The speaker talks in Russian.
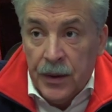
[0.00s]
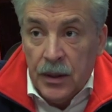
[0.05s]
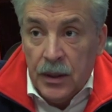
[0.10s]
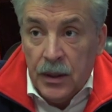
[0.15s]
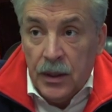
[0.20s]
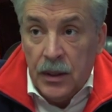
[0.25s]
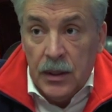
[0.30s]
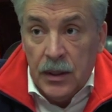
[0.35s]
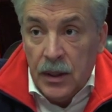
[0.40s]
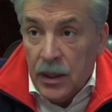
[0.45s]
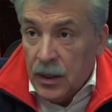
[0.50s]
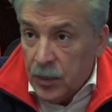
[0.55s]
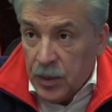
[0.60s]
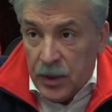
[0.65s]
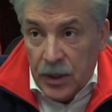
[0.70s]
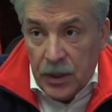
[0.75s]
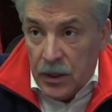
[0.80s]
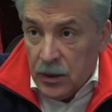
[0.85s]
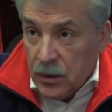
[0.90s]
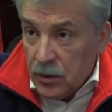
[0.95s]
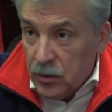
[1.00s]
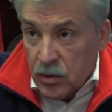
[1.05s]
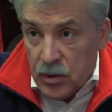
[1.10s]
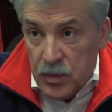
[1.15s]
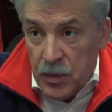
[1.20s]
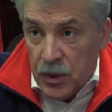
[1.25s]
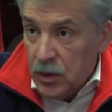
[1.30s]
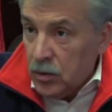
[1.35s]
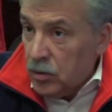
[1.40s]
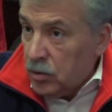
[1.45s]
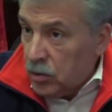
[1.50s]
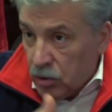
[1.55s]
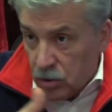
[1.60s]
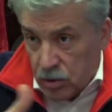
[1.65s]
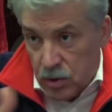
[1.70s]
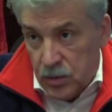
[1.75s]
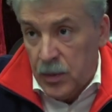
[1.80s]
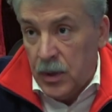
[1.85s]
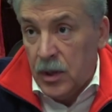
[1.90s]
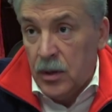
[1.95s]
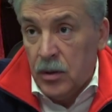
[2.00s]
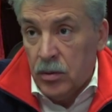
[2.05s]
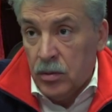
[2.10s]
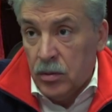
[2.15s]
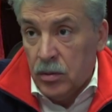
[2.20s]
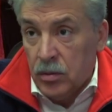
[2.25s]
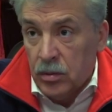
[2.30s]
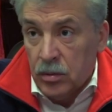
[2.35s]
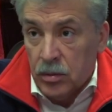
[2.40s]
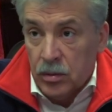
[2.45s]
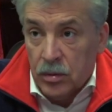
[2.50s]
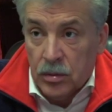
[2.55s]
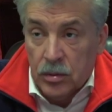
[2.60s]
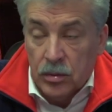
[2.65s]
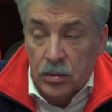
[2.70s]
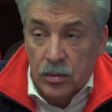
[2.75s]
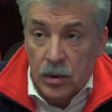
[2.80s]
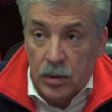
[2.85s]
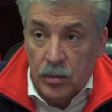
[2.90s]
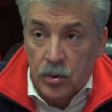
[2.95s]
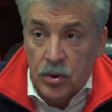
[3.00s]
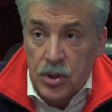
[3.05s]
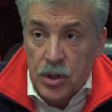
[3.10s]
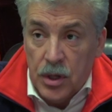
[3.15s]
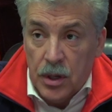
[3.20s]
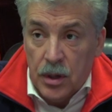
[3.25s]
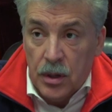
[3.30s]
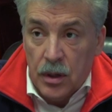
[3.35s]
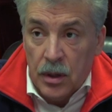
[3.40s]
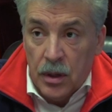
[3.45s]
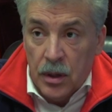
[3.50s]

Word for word: Или надо переходить на двухсменную и трехсменную э, обучение.